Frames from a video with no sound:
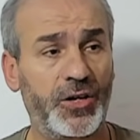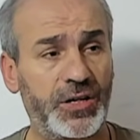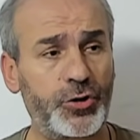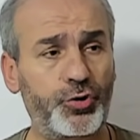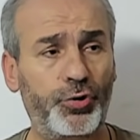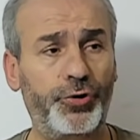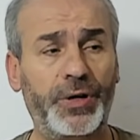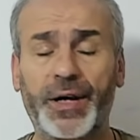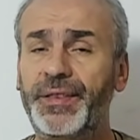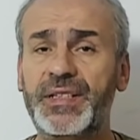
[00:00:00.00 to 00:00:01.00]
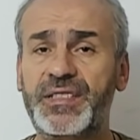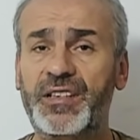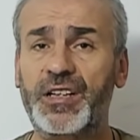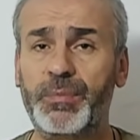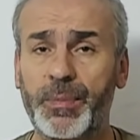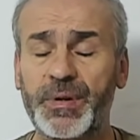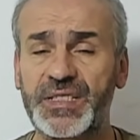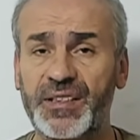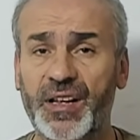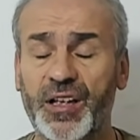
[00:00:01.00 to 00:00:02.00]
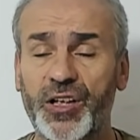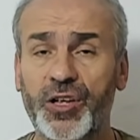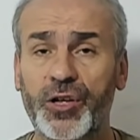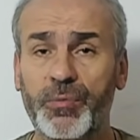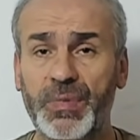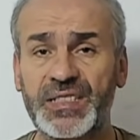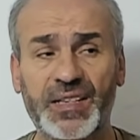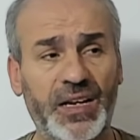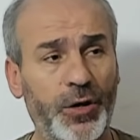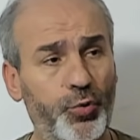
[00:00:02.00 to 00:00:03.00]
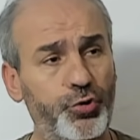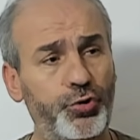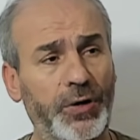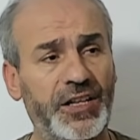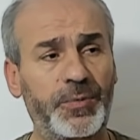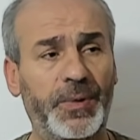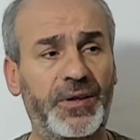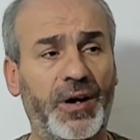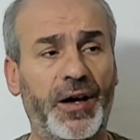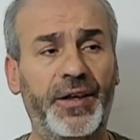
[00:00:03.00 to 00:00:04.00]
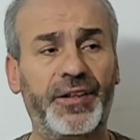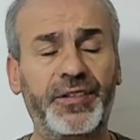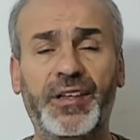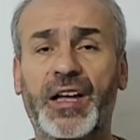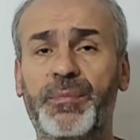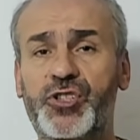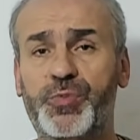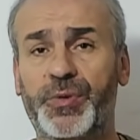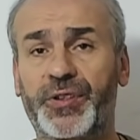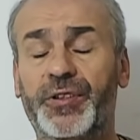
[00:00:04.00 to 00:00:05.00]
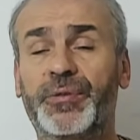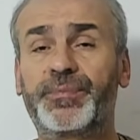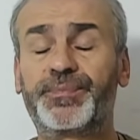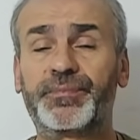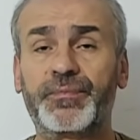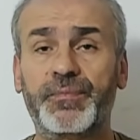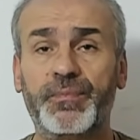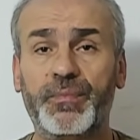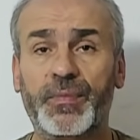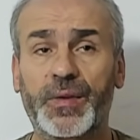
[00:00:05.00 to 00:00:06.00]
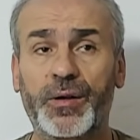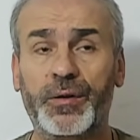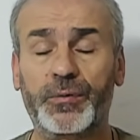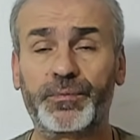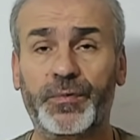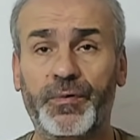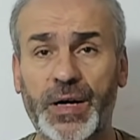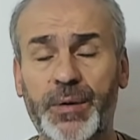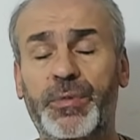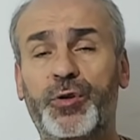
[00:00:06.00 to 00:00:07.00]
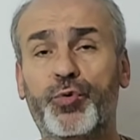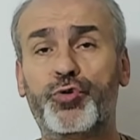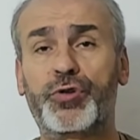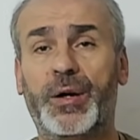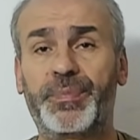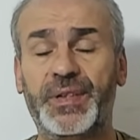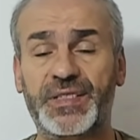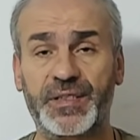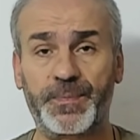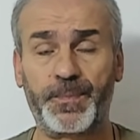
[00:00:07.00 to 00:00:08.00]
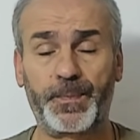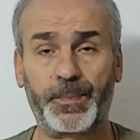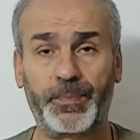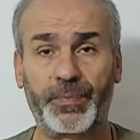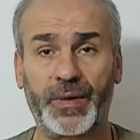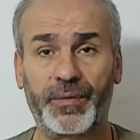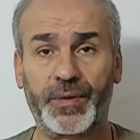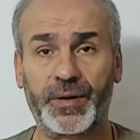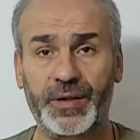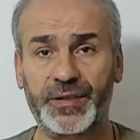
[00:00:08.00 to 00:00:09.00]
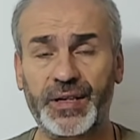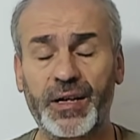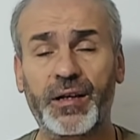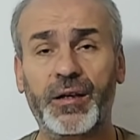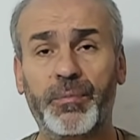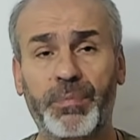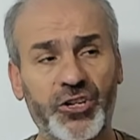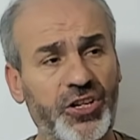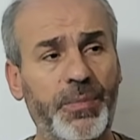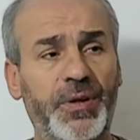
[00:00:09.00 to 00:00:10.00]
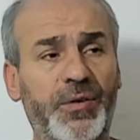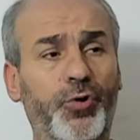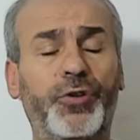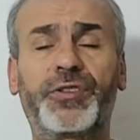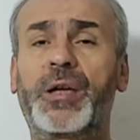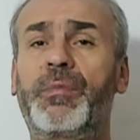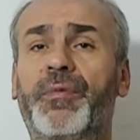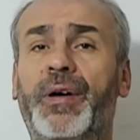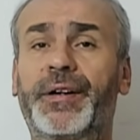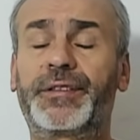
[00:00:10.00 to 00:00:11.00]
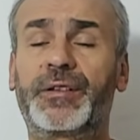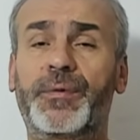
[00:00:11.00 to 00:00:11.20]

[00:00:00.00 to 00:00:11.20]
Resulün annesiyle babasına mesela gusul etmek ayeti gelmiş miydi? Var mıydı gusul abdesti? Ya da başka bir yöntem mi vardı?